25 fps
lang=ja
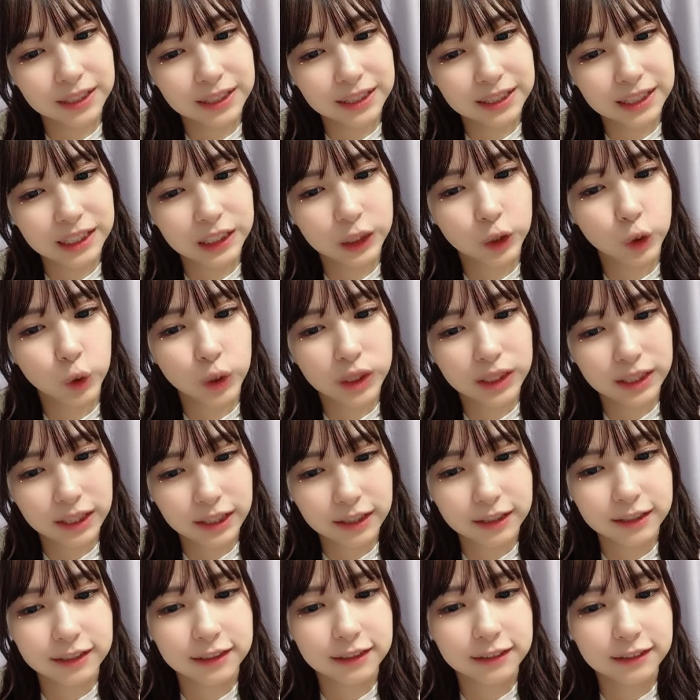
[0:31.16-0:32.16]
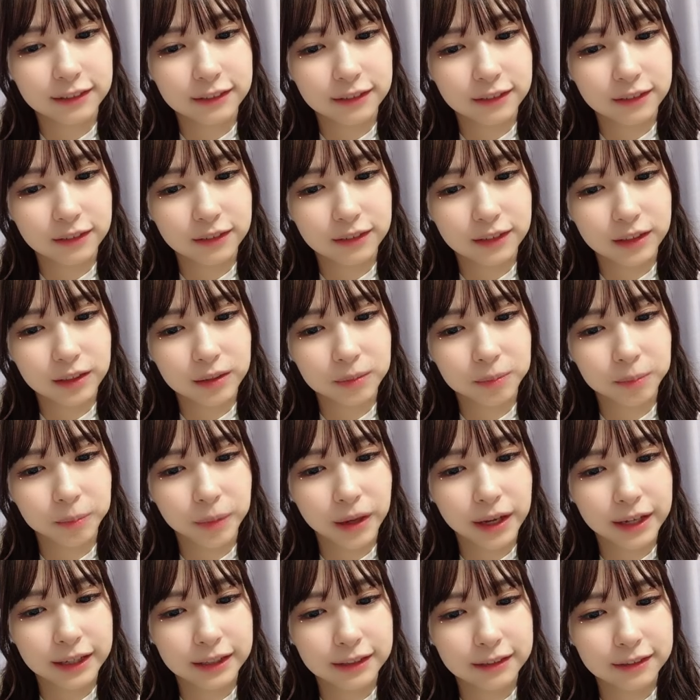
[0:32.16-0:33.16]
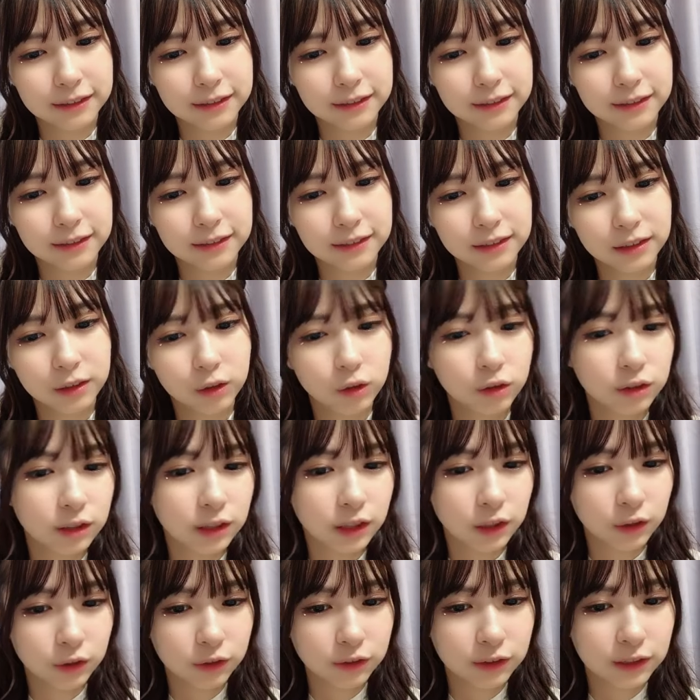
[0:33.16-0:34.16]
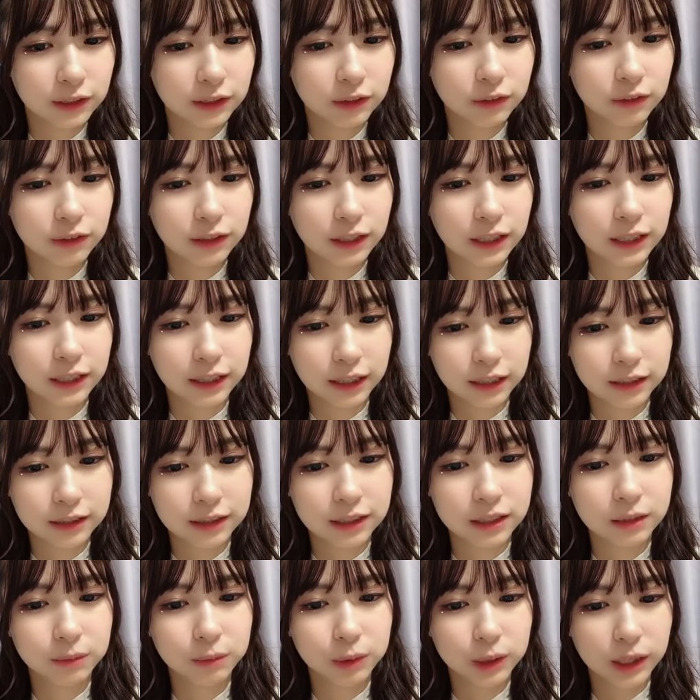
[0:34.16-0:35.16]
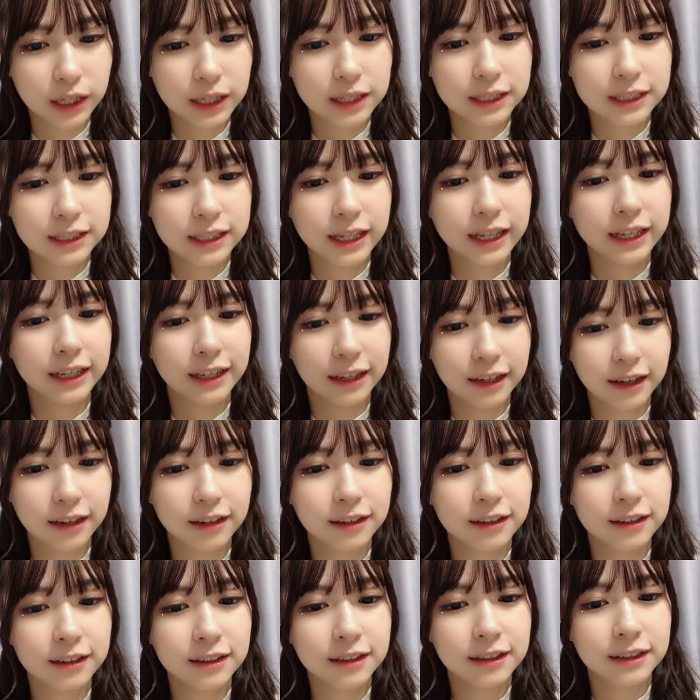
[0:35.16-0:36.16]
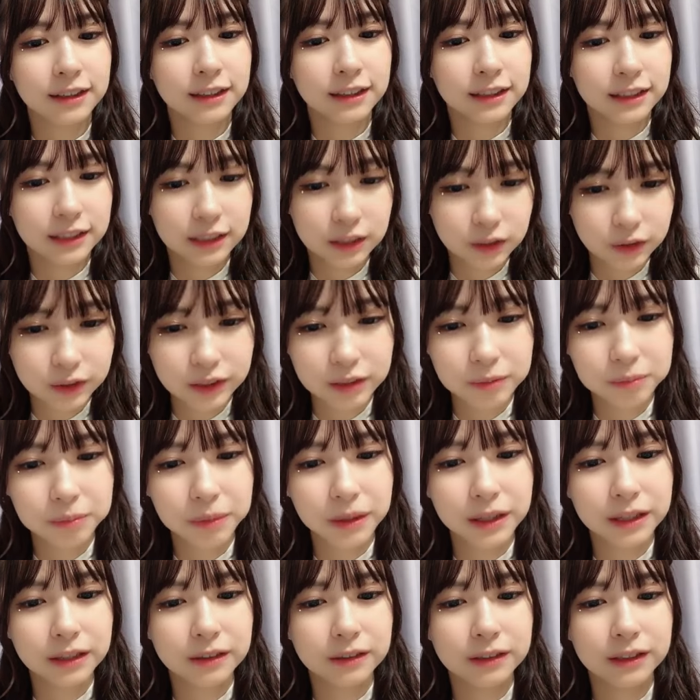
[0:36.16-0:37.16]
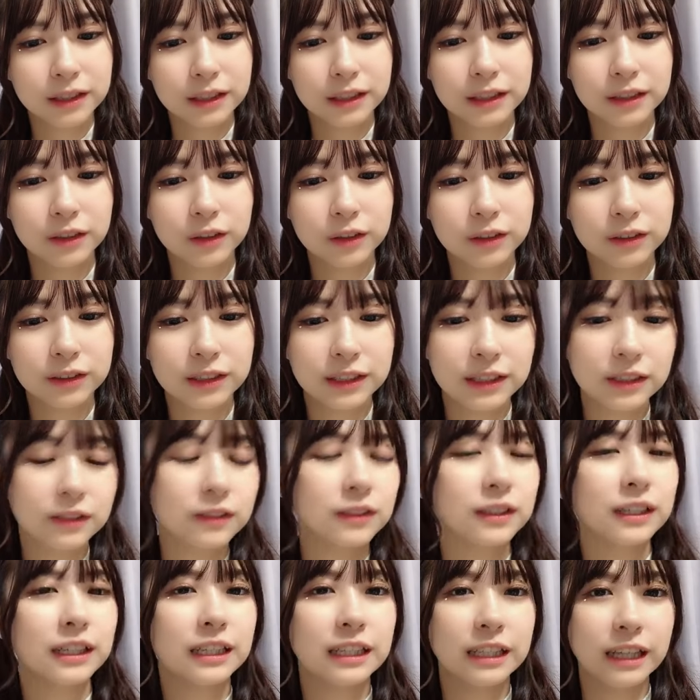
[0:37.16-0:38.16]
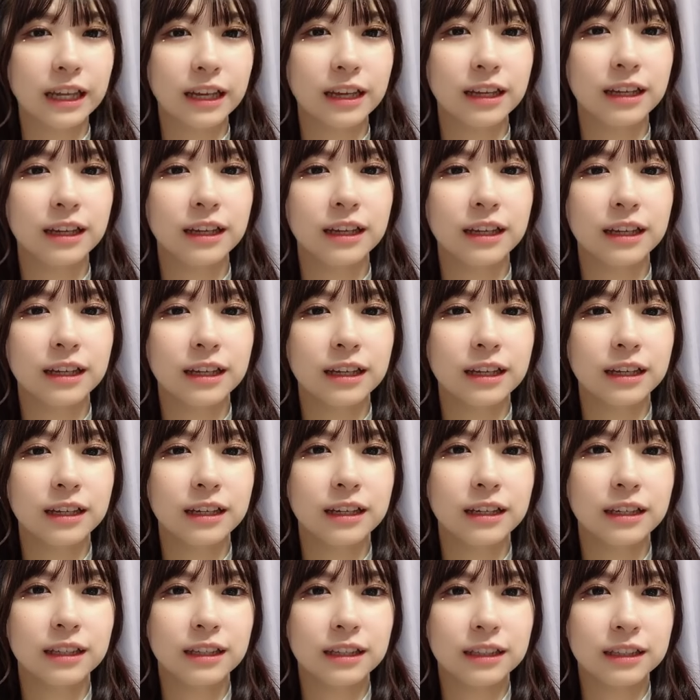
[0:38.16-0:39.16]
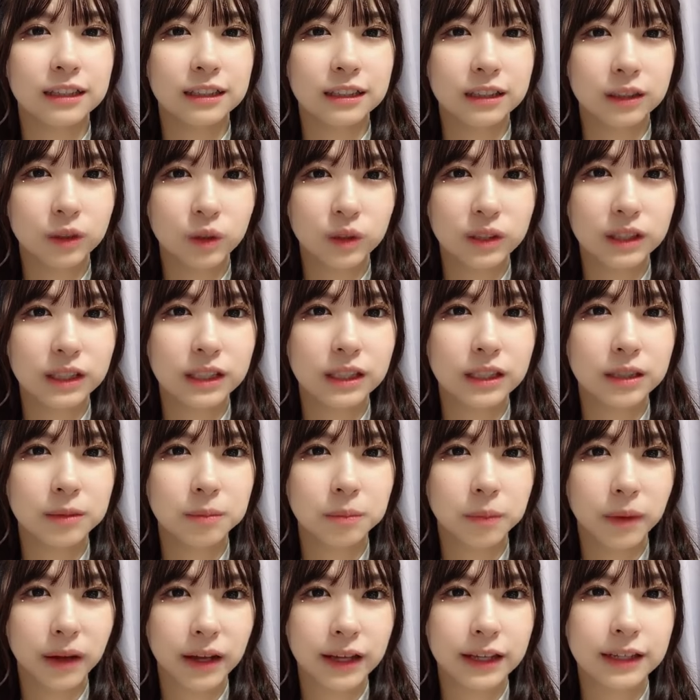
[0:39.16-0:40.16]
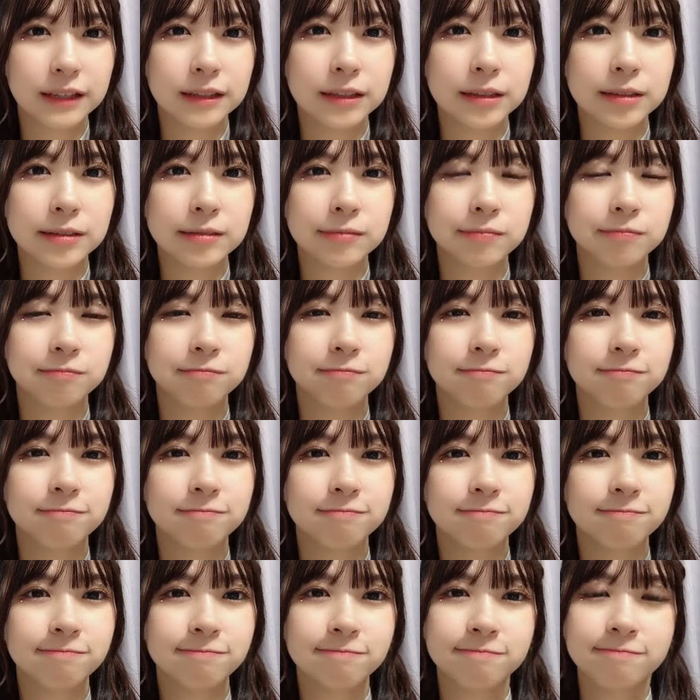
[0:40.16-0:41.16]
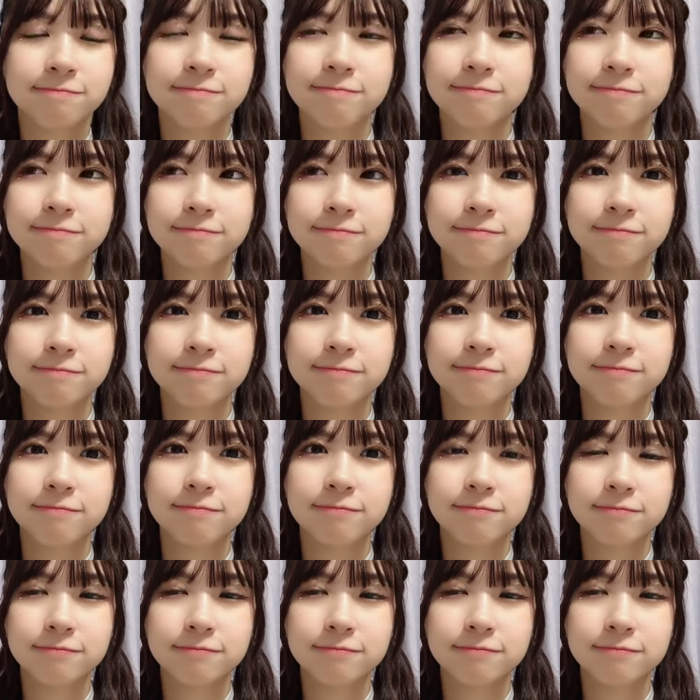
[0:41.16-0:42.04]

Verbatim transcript: 一緒にね、いっぱいいろんな曲披露できて、チーム系時代から一緒にいっぱいいろんな曲披露できて、一緒にいっぱい、うーん、